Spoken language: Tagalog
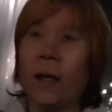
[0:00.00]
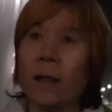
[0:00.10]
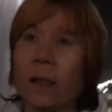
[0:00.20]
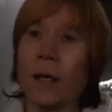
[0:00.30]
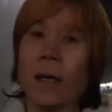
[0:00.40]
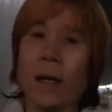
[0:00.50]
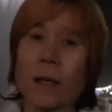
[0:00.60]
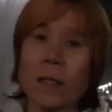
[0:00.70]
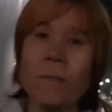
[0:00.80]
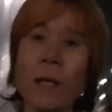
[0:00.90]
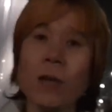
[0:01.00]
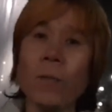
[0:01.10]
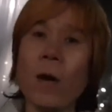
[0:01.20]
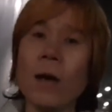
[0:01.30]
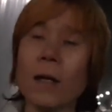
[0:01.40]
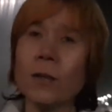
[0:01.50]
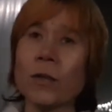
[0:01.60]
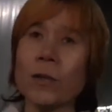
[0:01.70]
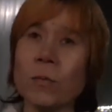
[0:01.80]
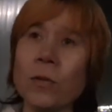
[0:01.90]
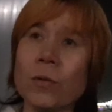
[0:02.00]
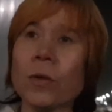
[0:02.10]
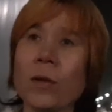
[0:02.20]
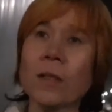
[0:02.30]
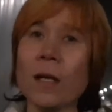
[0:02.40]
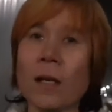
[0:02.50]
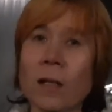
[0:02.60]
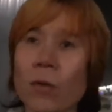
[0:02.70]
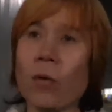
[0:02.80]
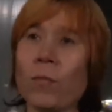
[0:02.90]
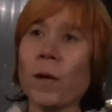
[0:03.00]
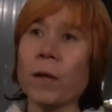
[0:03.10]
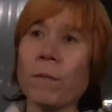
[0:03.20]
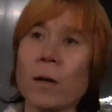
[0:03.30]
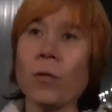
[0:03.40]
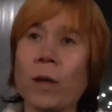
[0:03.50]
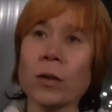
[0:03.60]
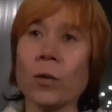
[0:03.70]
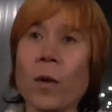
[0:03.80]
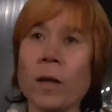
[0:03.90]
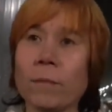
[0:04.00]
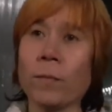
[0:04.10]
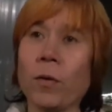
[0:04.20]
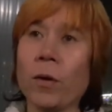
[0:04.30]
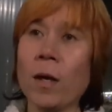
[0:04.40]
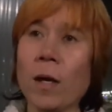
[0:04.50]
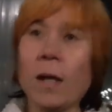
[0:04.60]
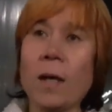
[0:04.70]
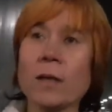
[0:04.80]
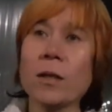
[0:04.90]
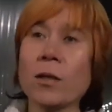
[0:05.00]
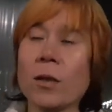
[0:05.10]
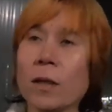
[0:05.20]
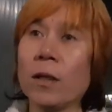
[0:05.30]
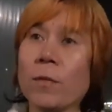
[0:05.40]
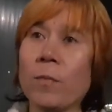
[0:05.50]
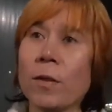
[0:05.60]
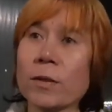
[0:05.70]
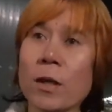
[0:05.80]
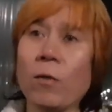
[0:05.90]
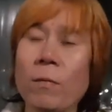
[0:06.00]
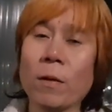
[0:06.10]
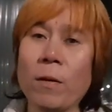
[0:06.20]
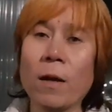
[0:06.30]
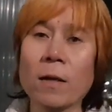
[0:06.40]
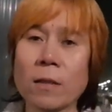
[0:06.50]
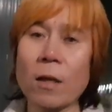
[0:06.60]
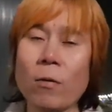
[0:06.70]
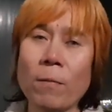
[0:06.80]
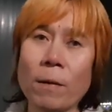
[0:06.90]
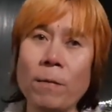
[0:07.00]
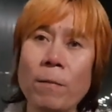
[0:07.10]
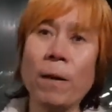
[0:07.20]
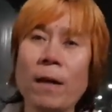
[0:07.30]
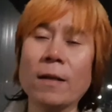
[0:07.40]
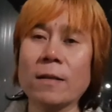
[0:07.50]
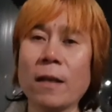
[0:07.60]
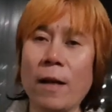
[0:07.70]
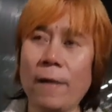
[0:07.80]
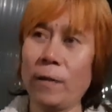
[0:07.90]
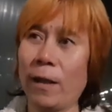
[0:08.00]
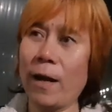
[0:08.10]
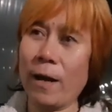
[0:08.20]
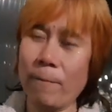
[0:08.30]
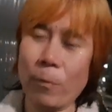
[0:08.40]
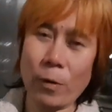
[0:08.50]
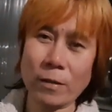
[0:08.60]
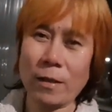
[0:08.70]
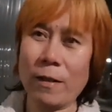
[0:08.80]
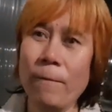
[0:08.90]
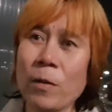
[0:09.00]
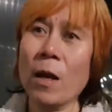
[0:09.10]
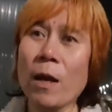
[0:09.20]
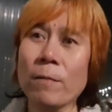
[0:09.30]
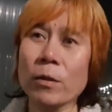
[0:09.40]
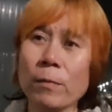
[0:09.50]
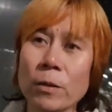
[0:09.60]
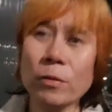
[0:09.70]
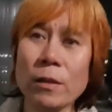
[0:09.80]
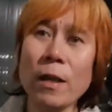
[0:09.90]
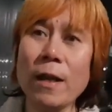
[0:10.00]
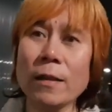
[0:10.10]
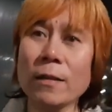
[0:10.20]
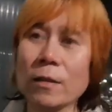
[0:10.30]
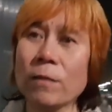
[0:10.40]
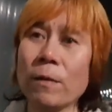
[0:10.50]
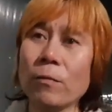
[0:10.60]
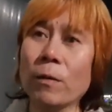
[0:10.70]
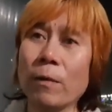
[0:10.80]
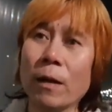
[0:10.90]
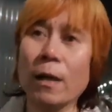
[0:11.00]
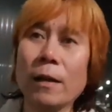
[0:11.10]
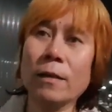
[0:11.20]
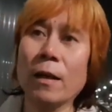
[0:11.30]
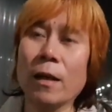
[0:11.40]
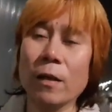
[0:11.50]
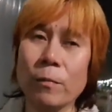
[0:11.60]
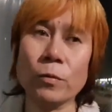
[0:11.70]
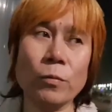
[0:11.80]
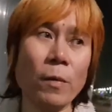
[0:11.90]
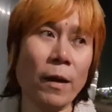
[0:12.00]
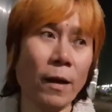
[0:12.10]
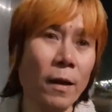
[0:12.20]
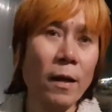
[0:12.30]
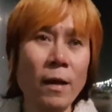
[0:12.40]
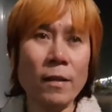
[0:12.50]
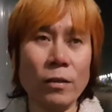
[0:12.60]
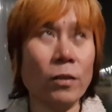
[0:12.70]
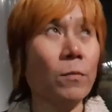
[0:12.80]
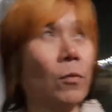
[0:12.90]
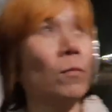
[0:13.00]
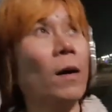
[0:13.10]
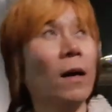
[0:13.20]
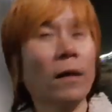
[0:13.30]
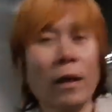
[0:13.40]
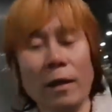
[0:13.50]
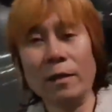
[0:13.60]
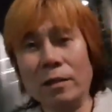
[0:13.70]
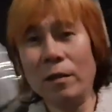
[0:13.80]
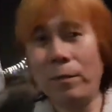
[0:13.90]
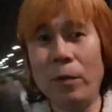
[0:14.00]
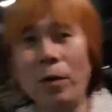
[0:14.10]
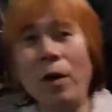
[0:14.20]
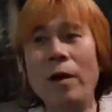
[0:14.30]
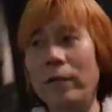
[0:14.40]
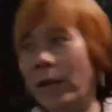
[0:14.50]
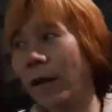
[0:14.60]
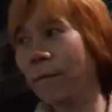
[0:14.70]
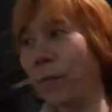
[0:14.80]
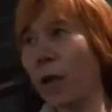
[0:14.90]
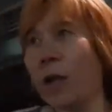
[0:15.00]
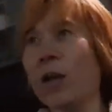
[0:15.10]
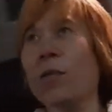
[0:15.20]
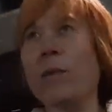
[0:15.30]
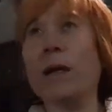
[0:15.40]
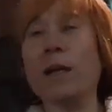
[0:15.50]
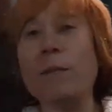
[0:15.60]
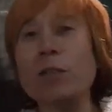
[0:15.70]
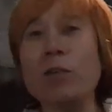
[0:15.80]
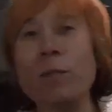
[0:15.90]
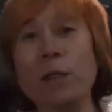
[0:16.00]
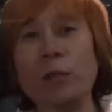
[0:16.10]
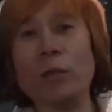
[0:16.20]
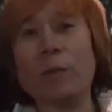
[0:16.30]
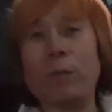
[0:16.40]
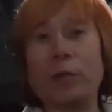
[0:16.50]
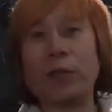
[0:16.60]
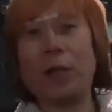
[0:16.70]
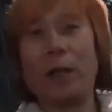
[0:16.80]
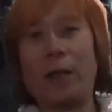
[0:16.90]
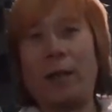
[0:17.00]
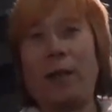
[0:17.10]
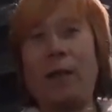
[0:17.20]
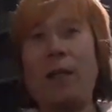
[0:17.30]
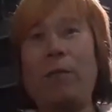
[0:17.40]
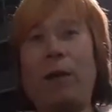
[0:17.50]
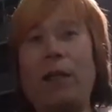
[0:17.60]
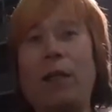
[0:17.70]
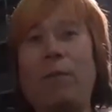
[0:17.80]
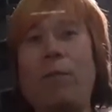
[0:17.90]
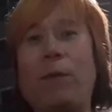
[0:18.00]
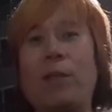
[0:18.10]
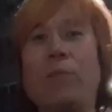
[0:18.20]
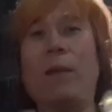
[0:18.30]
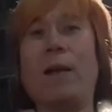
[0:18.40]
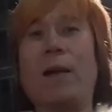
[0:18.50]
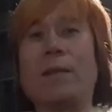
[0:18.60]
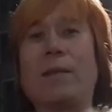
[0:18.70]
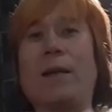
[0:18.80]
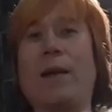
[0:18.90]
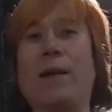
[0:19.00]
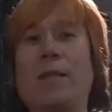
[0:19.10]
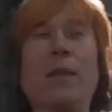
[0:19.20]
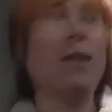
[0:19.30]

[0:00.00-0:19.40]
Yeah, samahan niyo po akong gando si minutos na kung pakipagkwentuhan po sa inyo at hindi po ako sawang mag, sawang magbibigay ng saya at ligaya po sa inyo. Batu-batu sa lain at sa mga magagat kaya ka po tsumay sisibumba kay ganda po ng umaga. Medyo huminto na po siya. Kanina, kanina po medyo malakas-lakas.